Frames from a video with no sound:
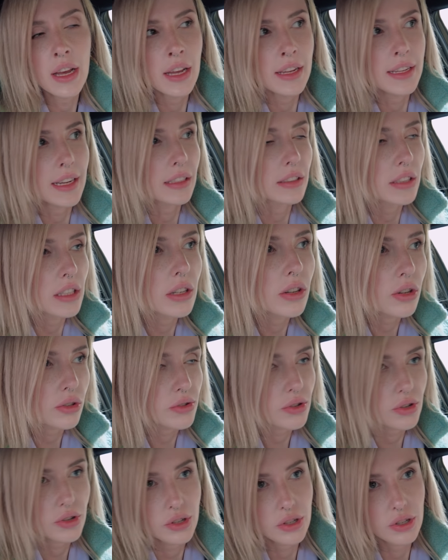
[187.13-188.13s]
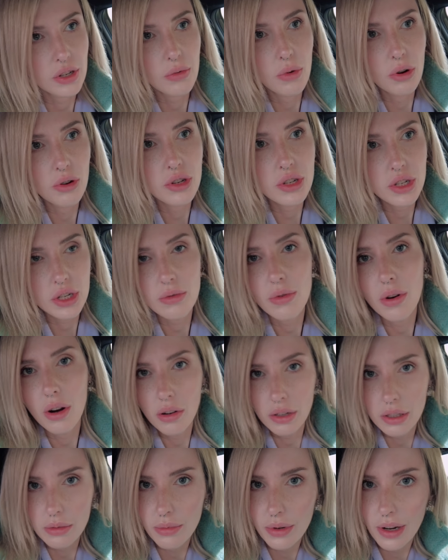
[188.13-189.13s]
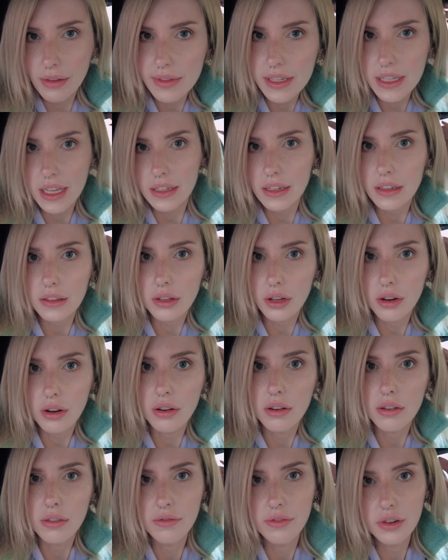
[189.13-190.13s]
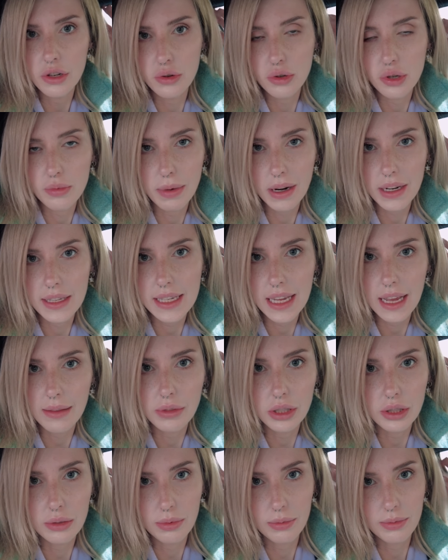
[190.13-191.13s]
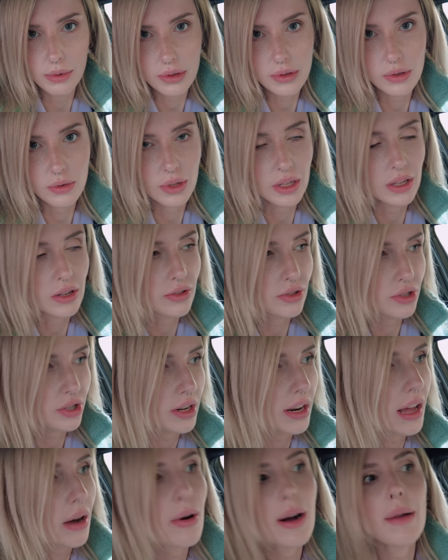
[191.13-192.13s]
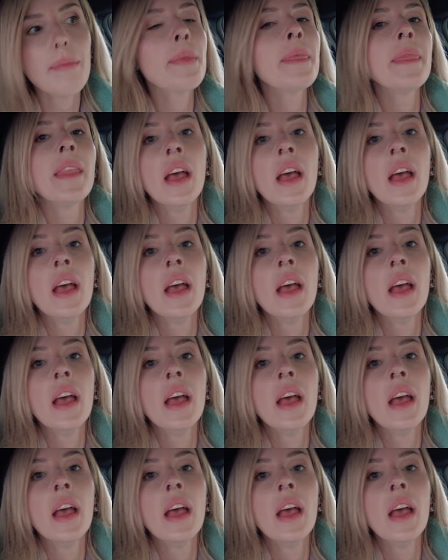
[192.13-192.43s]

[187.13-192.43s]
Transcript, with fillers: jak tylko coś się łączyło i byłam w stanie to wyczuć palcami, to po prostu je rozdzielałam.